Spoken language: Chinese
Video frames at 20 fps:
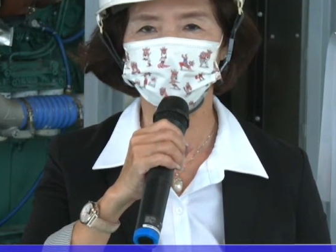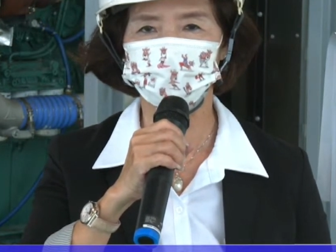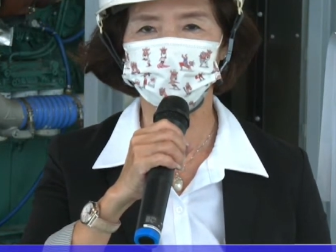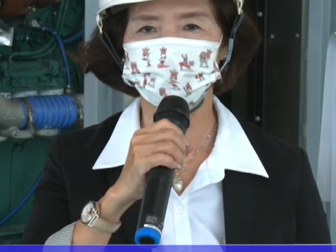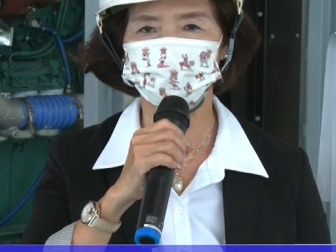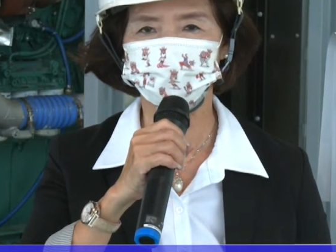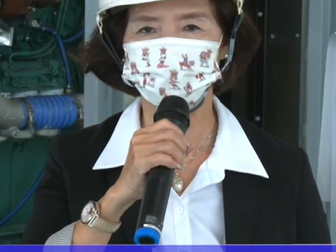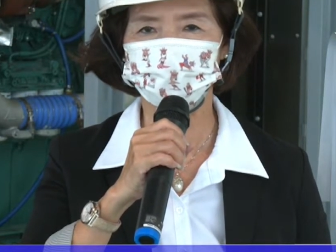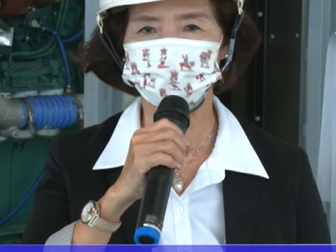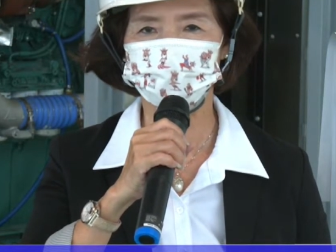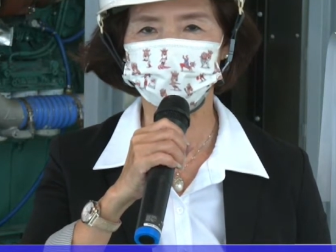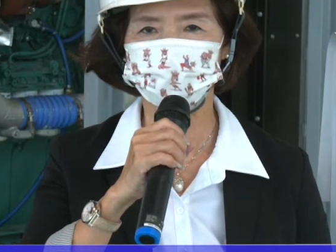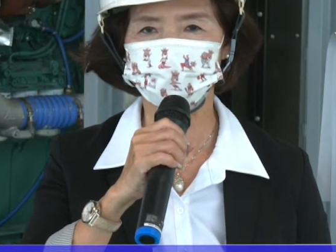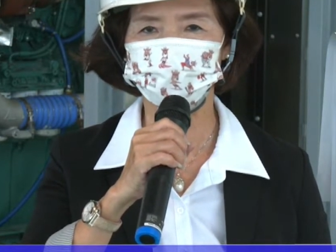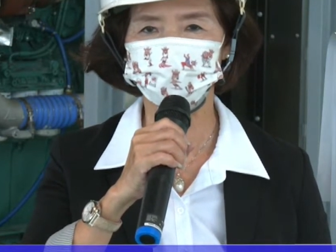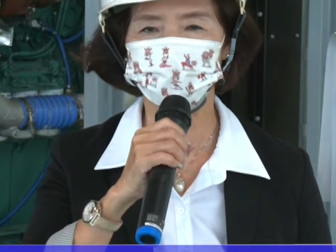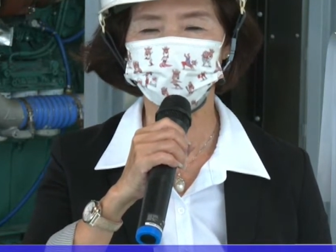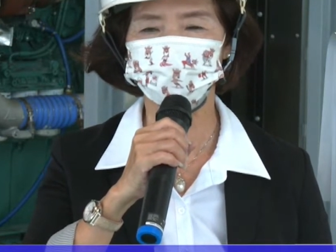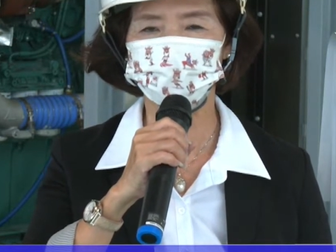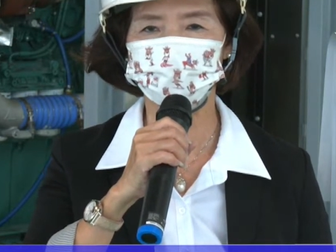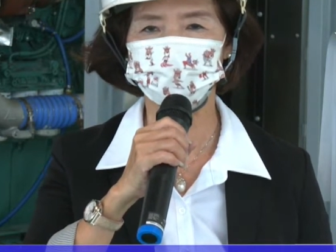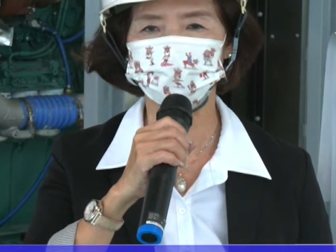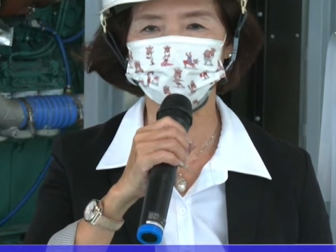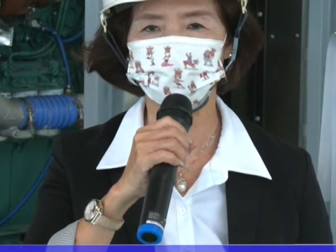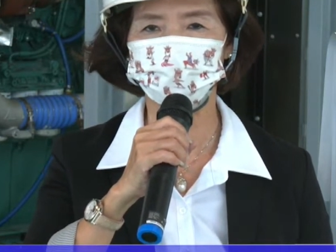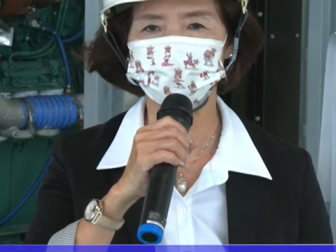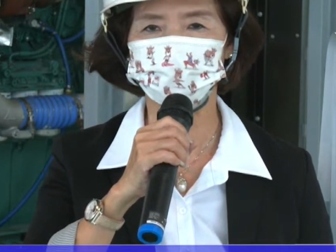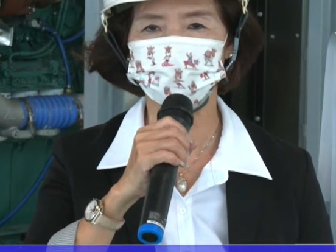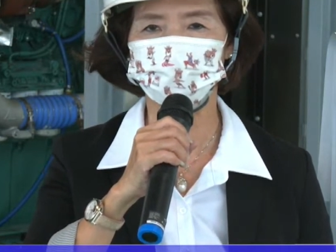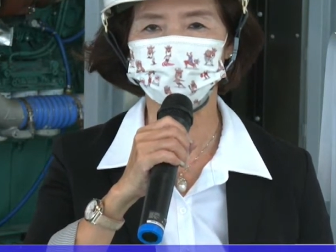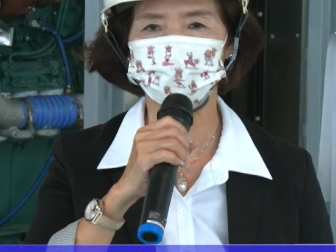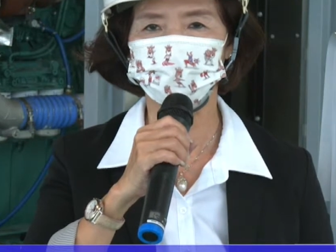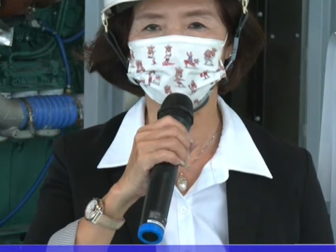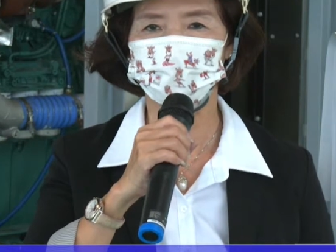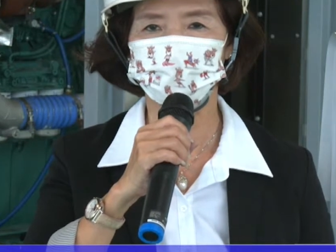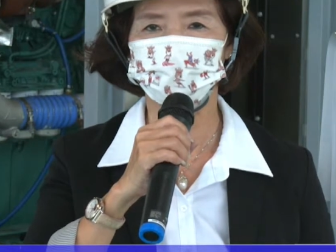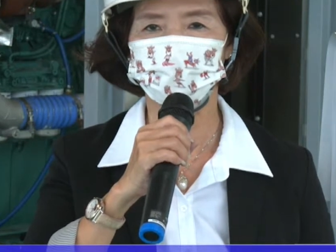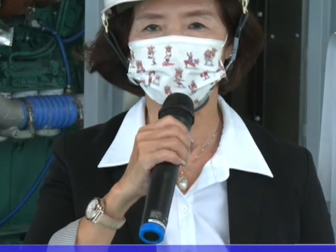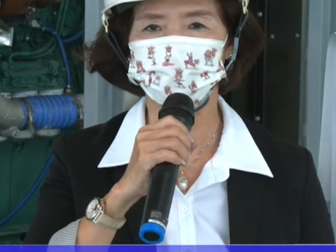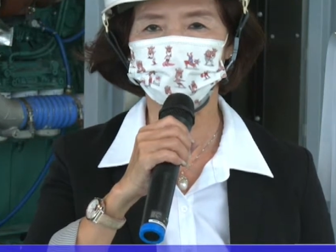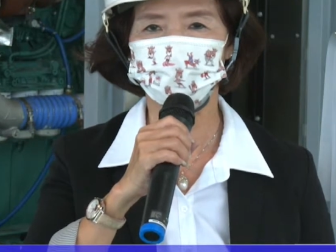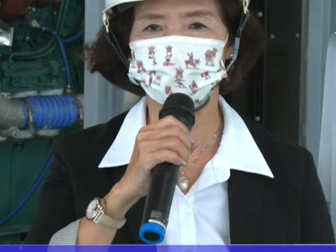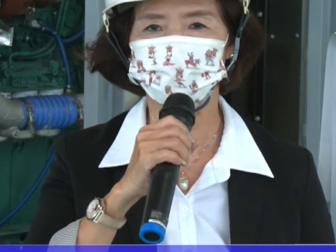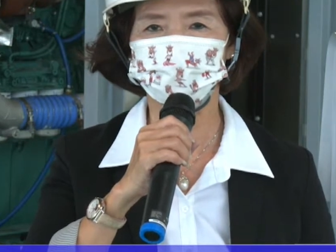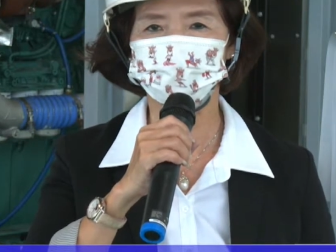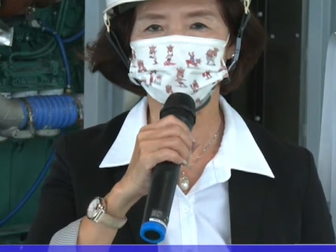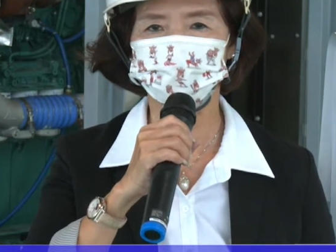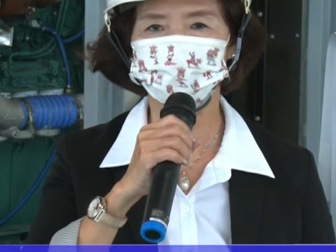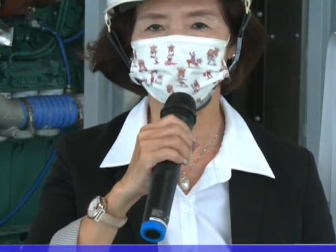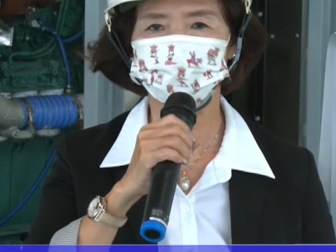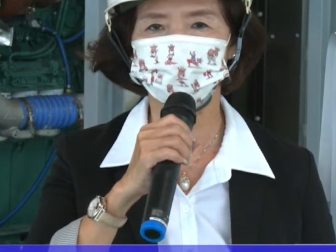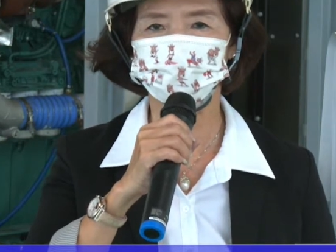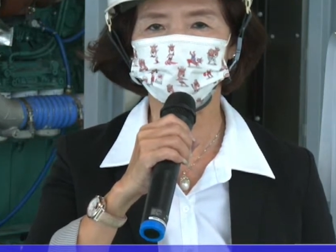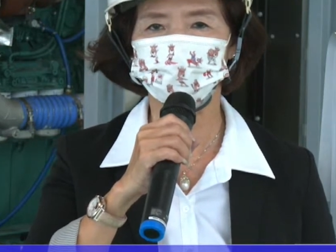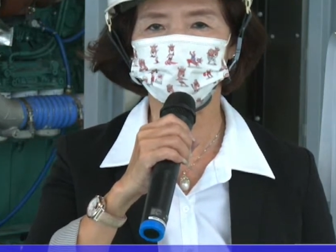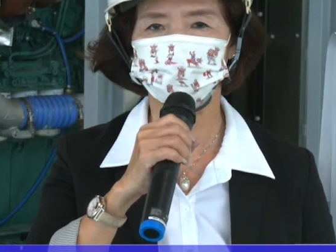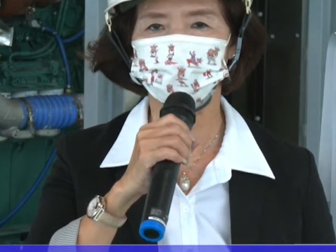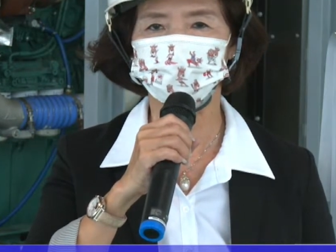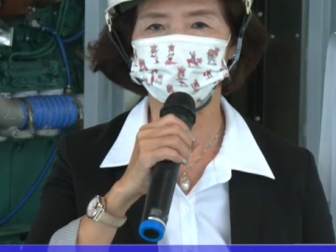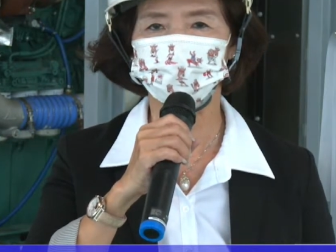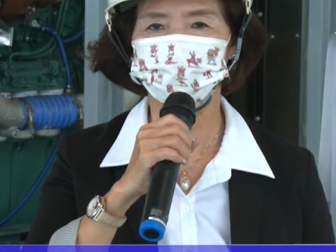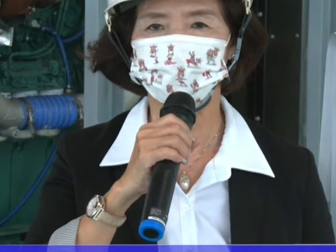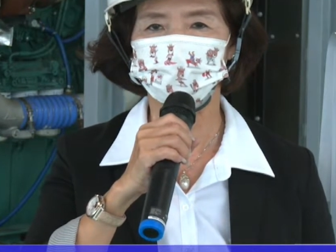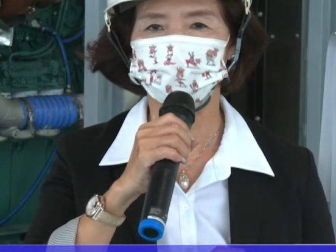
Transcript: 啊，所以也希望民众呢啊这个。呃。